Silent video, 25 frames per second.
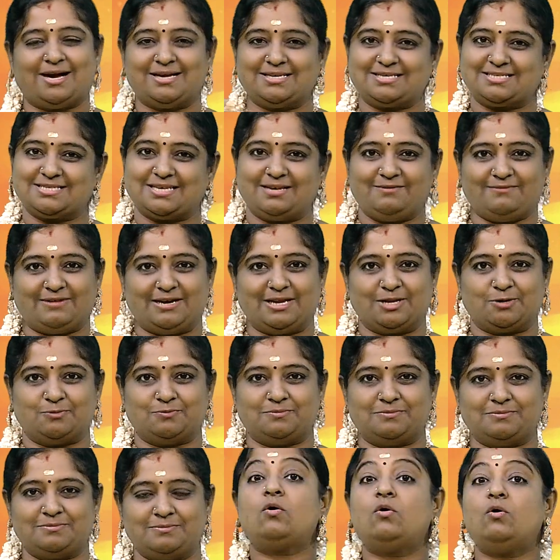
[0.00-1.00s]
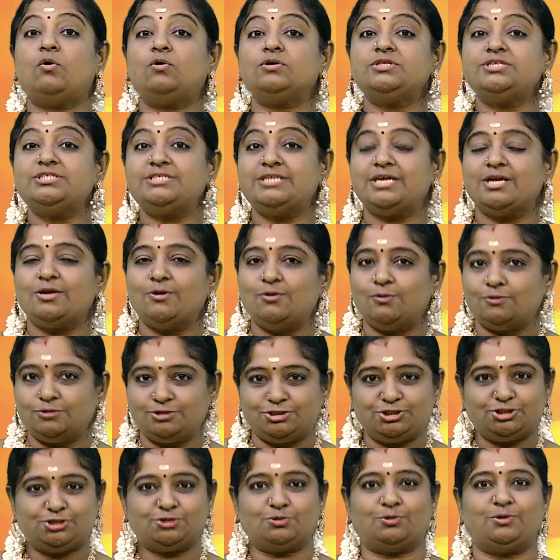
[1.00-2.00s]
ஆற்றல் வளரும் கோ
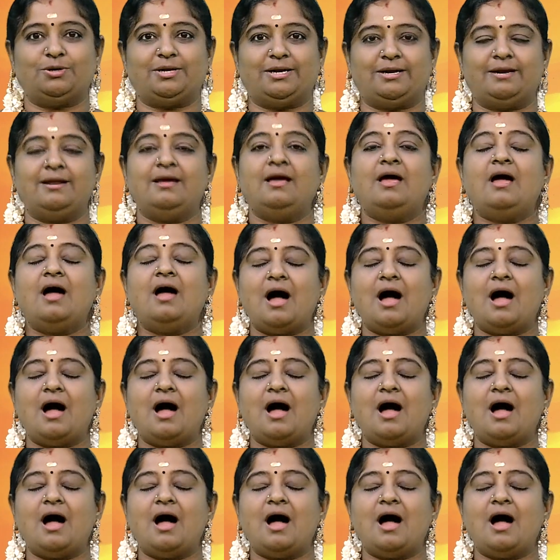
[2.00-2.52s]
செங்கோட் சோழன்